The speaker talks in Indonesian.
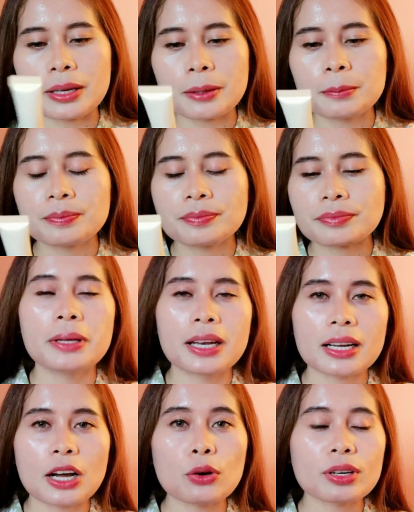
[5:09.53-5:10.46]
ini
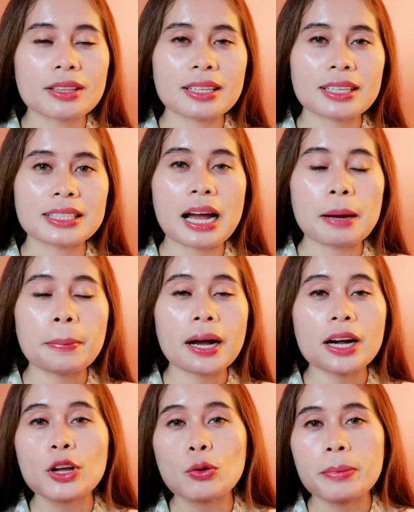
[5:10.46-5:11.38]
kalau ditanya
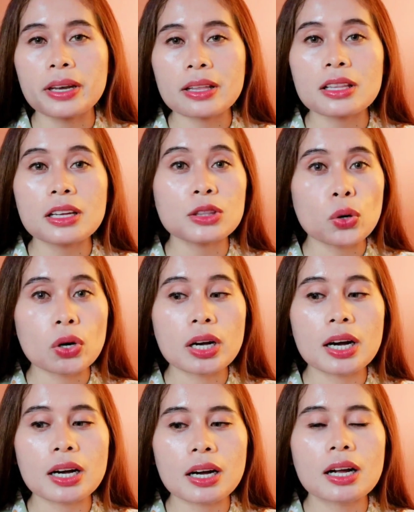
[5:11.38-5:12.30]
apakah recommended atau
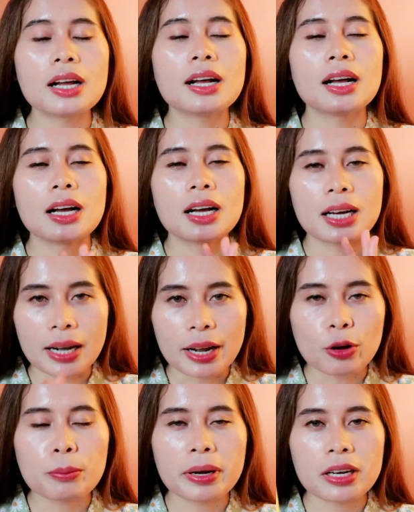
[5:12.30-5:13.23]
enggak
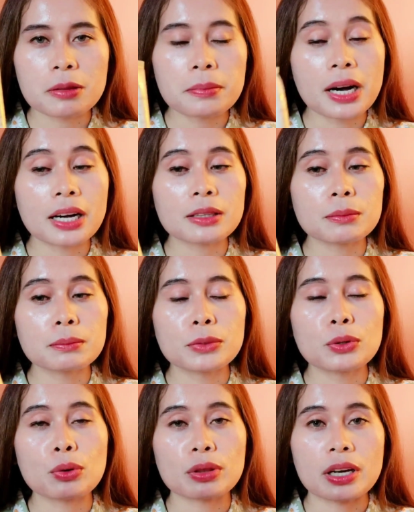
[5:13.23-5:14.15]
recommended banget
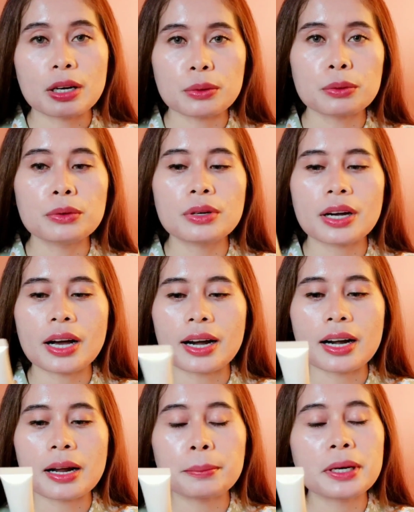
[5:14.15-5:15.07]
menurut aku
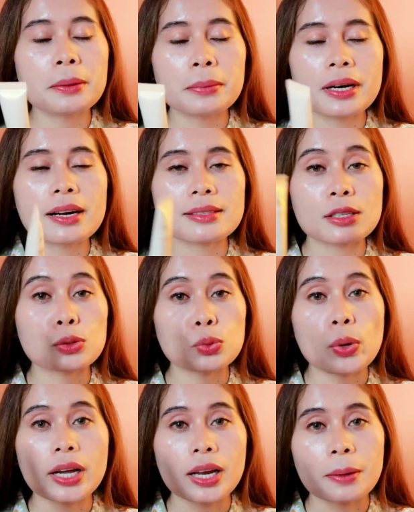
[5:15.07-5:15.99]
karena benar-benar
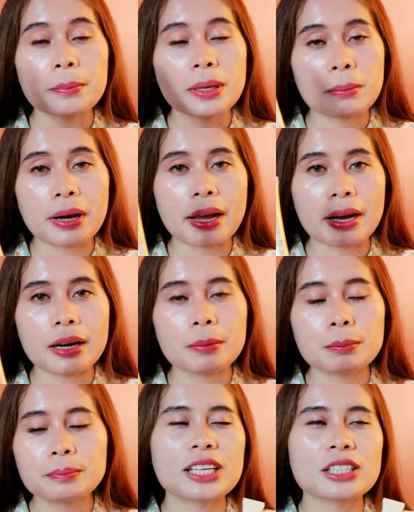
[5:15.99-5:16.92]
sesuai klaimnya
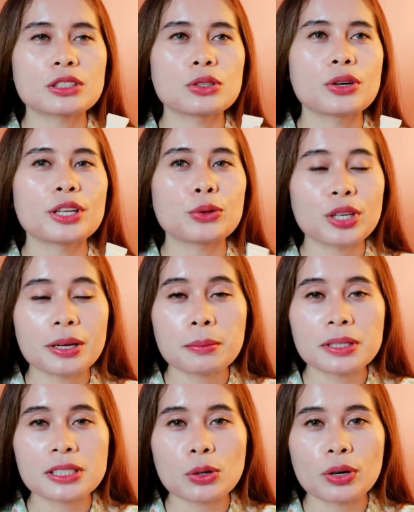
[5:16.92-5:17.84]
mereka. So itu dia
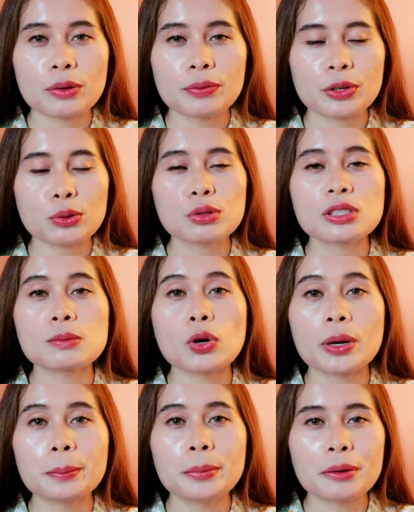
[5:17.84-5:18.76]
yang bisa aku review.
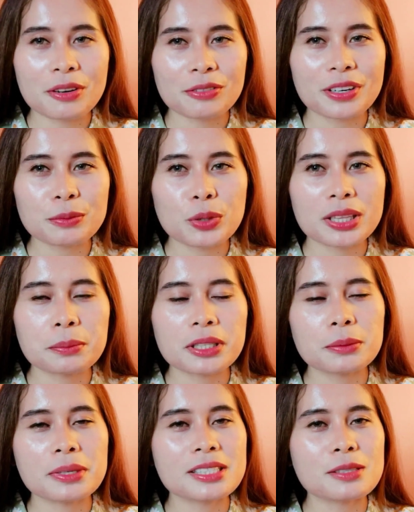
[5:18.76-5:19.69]
Semoga bermanfaat buat
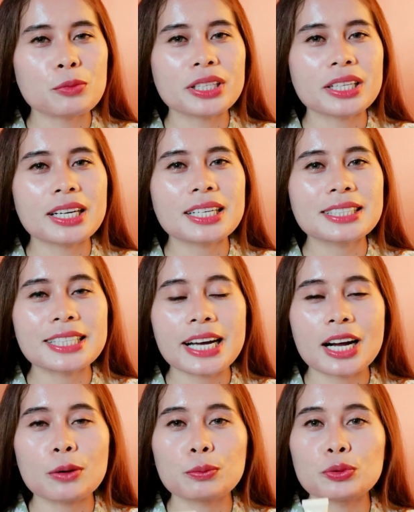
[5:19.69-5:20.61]
teman-teman semuanya.
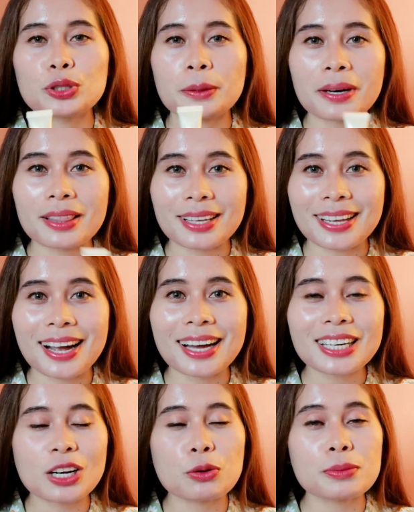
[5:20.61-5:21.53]
Jika kamu punya
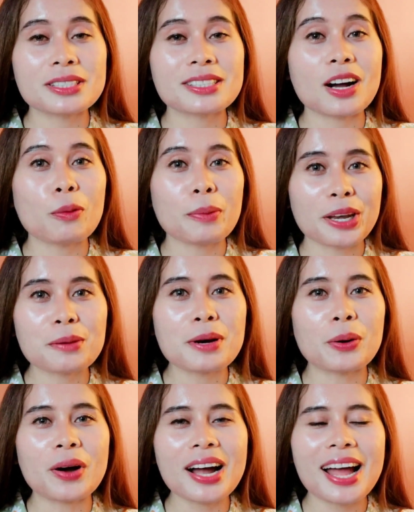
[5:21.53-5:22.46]
pertanyaan, kamu bisa komen di
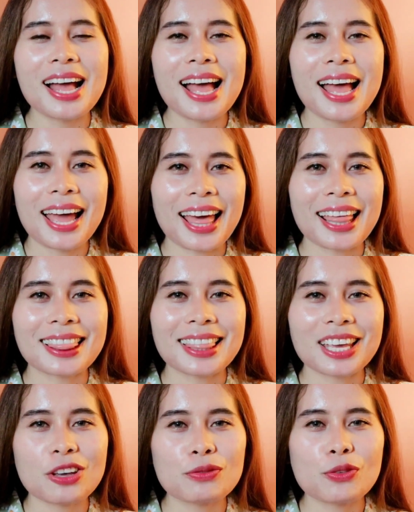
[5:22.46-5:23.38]
bawah. And
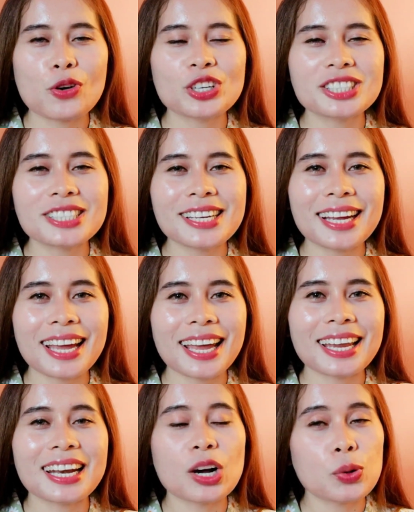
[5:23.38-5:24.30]
thank you for watching
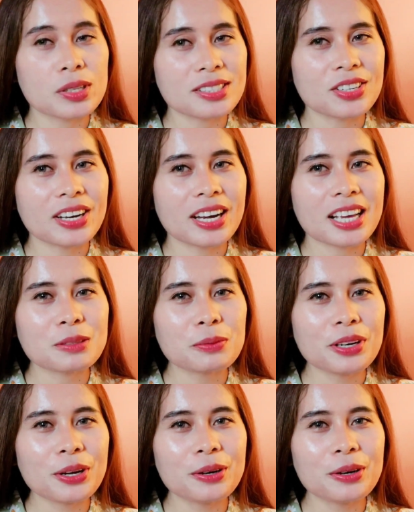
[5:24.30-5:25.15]
and I'll see you in the next